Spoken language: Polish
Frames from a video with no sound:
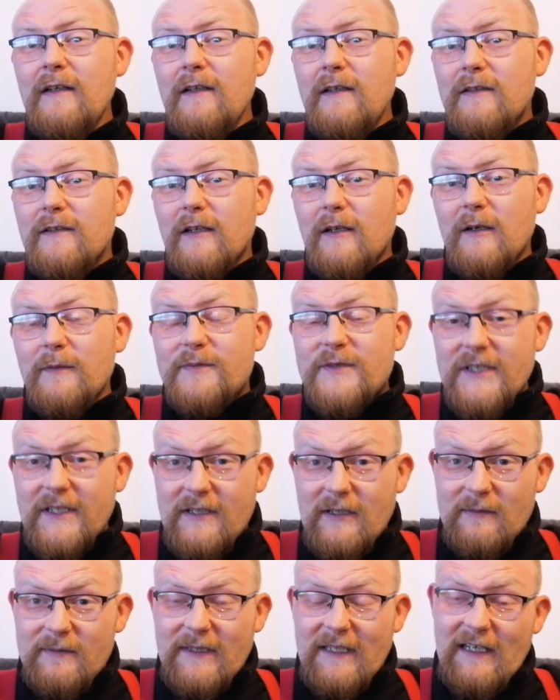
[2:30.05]
No,
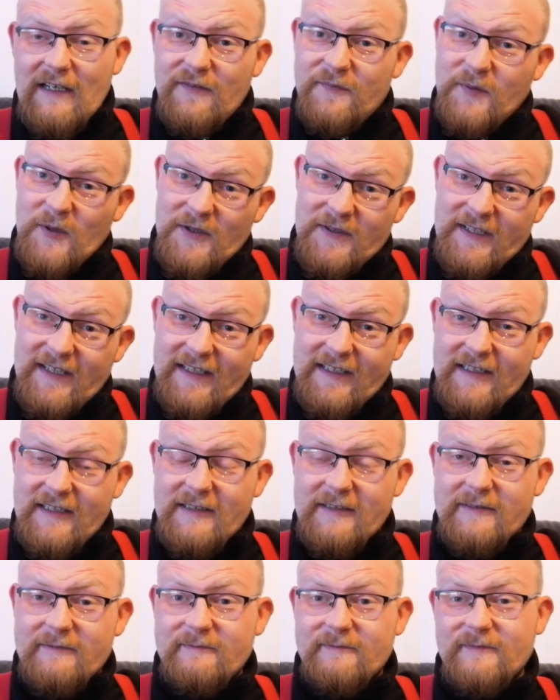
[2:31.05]
przykro mi, ale w
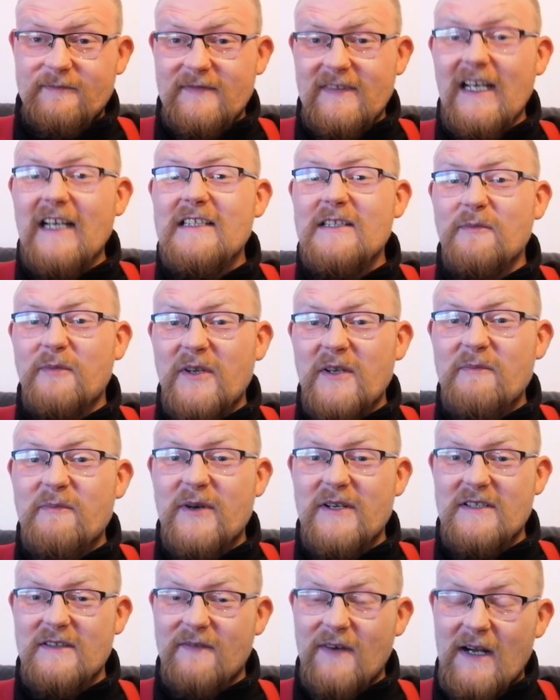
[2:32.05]
piątek ja sobie
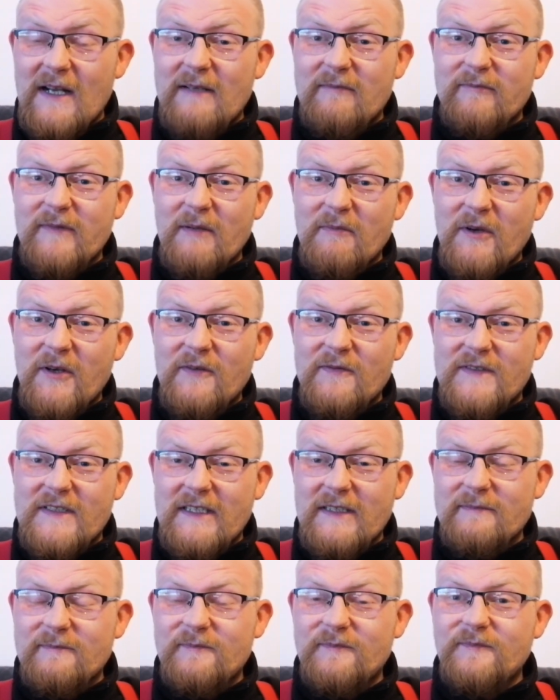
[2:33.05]
imprezowałem na
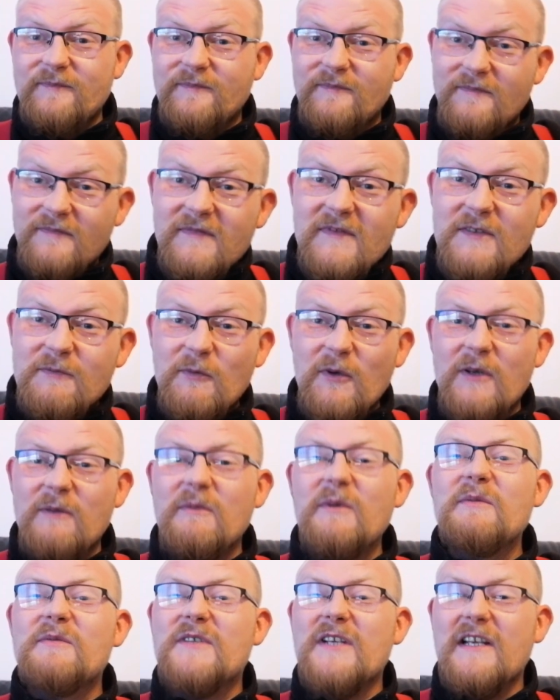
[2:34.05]
majówce z
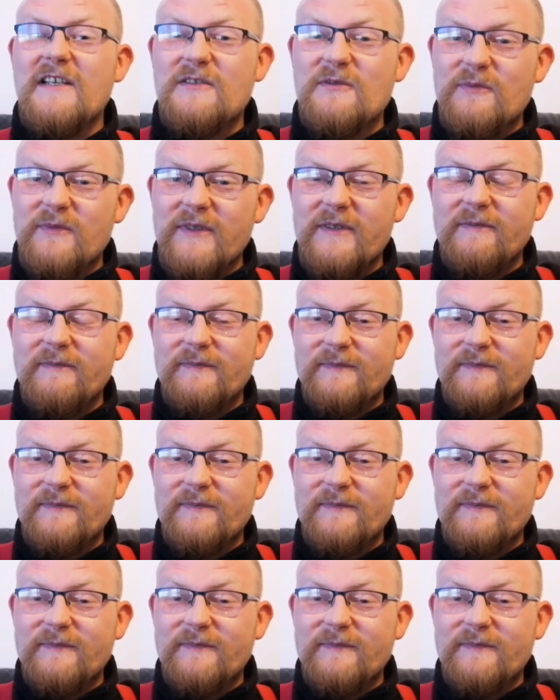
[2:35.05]
moimi przyjaciółmi